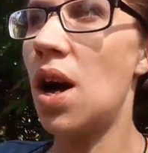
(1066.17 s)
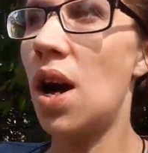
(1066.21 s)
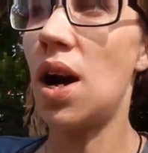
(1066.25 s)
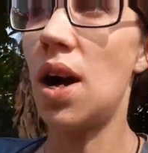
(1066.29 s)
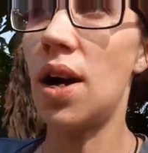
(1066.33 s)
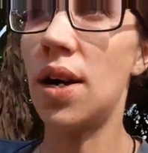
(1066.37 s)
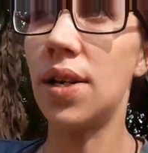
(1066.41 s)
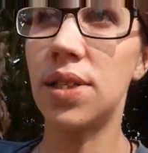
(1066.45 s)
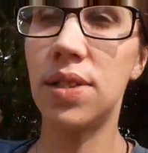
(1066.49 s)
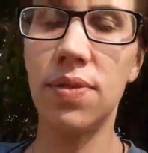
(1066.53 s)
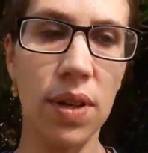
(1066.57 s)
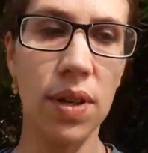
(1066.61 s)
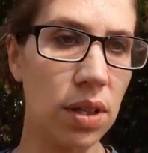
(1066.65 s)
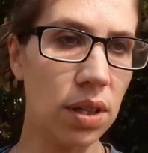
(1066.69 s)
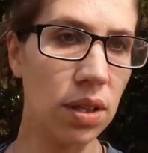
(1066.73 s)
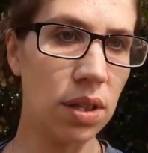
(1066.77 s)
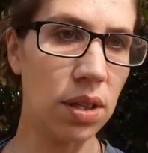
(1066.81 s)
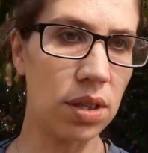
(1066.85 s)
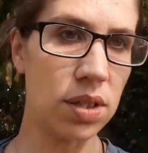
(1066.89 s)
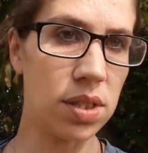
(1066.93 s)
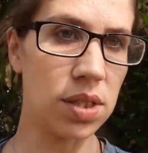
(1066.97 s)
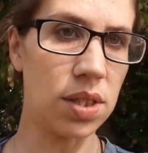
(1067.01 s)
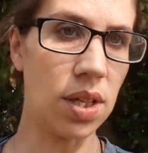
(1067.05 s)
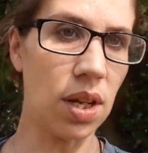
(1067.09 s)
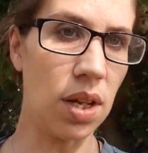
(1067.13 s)
а
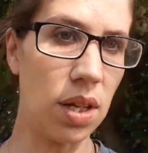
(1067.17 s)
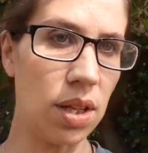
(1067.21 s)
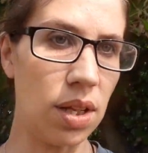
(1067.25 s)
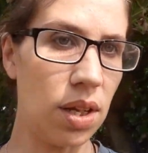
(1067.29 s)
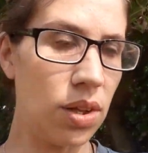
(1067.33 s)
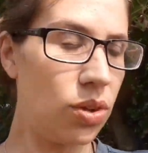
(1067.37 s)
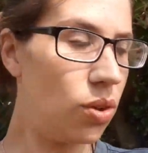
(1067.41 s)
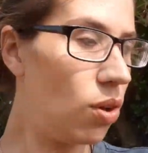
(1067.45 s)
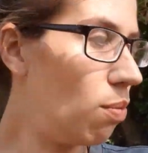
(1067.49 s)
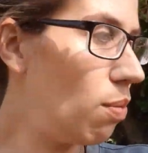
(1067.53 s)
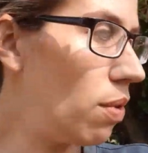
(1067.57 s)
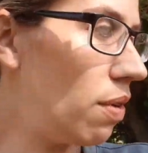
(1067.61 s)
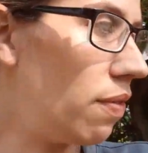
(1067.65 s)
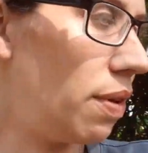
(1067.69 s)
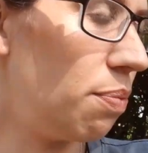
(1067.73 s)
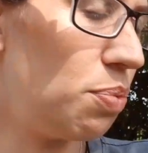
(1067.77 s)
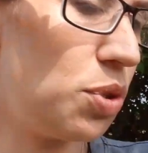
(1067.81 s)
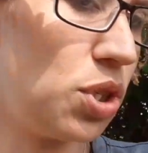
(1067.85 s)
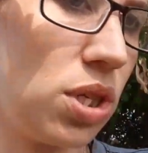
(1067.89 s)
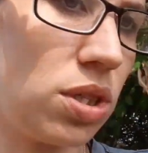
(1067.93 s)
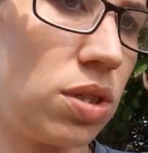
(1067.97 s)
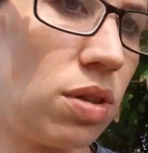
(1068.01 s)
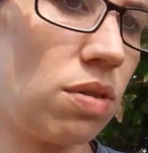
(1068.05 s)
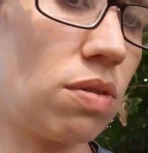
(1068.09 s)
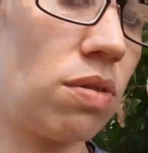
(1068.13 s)
Светина сторона дома
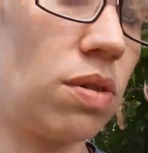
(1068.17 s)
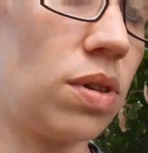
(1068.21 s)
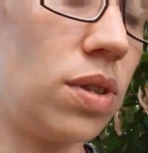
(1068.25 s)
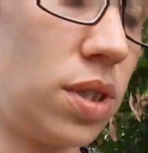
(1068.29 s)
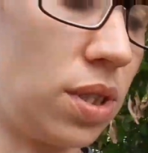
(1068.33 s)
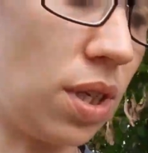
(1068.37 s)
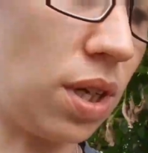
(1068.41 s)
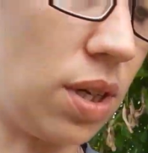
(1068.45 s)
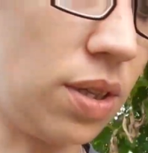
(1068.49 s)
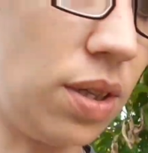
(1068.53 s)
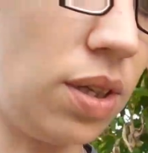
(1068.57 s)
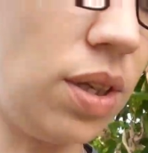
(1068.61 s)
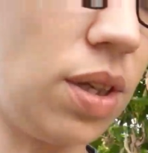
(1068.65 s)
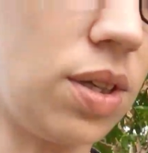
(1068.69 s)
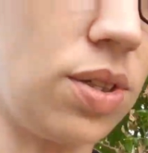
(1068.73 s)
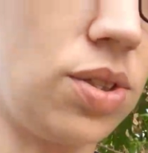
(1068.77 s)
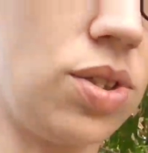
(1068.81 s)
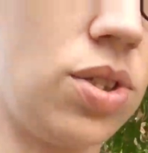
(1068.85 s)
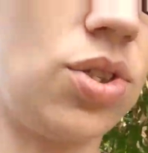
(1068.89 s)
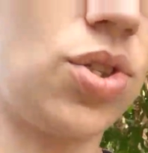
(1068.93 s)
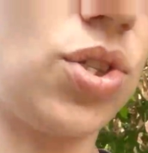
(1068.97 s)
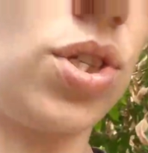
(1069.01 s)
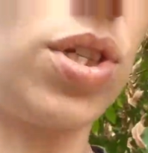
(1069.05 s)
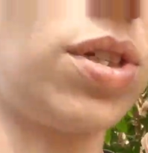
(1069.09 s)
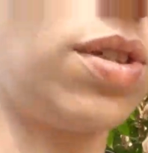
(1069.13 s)
вообще с другой стороны. Я
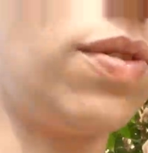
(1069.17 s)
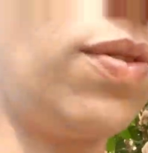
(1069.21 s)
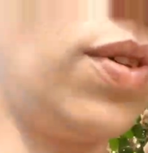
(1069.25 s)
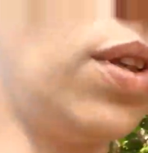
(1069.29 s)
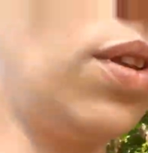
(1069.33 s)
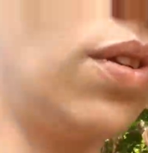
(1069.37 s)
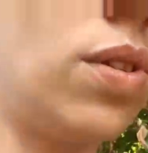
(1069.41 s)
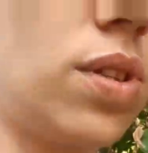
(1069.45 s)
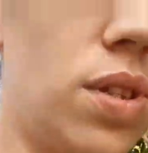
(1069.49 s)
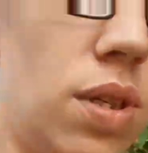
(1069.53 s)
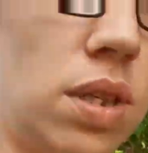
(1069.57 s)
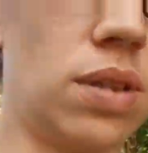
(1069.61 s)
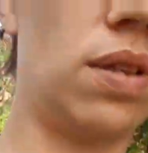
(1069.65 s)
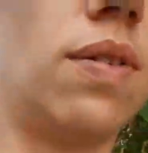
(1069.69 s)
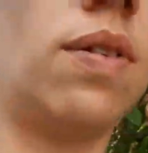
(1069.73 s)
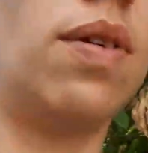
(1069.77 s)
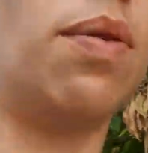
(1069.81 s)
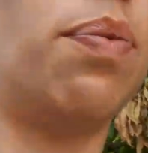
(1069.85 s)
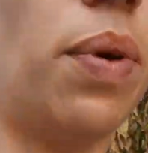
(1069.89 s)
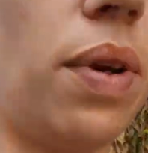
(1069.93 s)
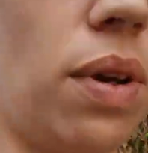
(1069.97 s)
сейчас выйду с этого